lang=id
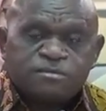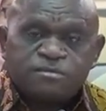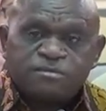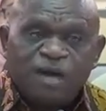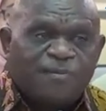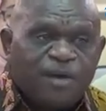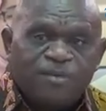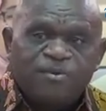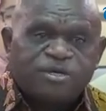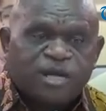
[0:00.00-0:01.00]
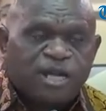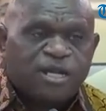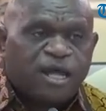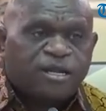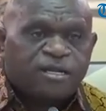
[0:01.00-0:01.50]
Bapak Ibu
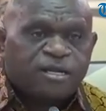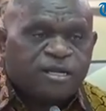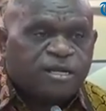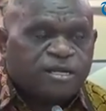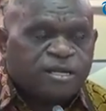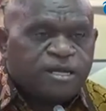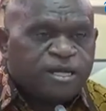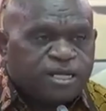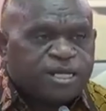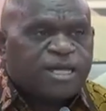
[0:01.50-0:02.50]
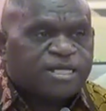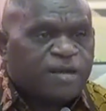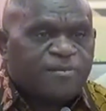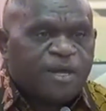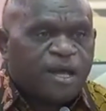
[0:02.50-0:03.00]
sekalian, ini saya
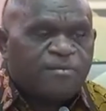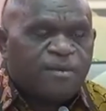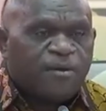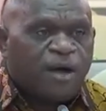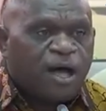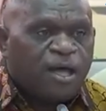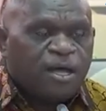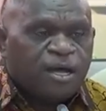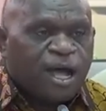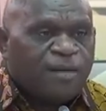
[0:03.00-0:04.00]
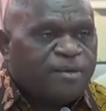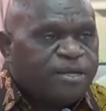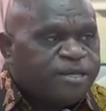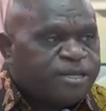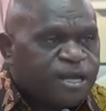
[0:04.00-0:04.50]
sampaikan bahwa
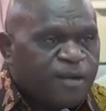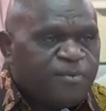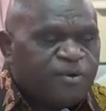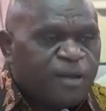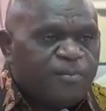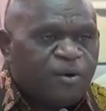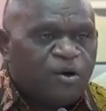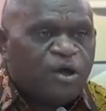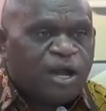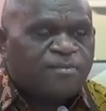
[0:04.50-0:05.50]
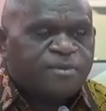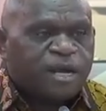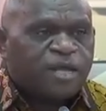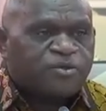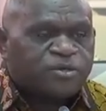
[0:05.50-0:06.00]
kami tidak punya program
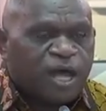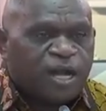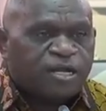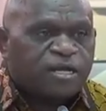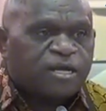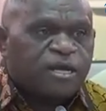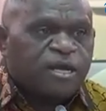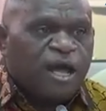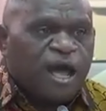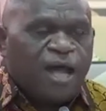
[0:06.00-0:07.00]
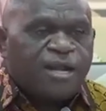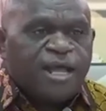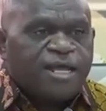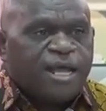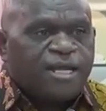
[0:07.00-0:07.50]
100 hari.
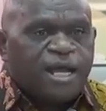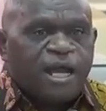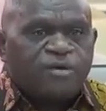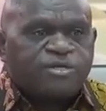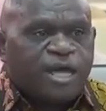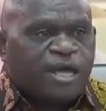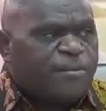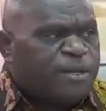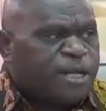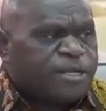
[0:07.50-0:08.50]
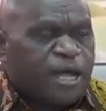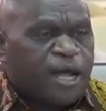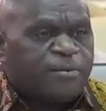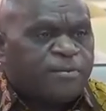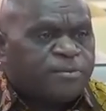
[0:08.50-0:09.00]
Andaikan kalau saya
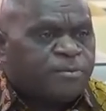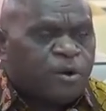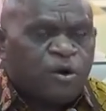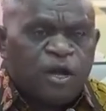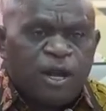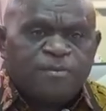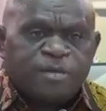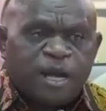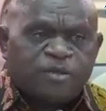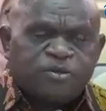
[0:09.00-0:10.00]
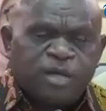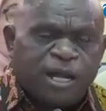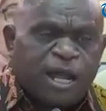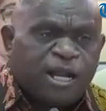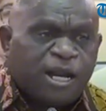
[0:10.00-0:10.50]
menyatakan program 100
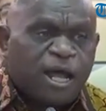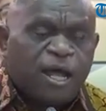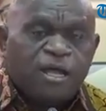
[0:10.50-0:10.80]
hari adalah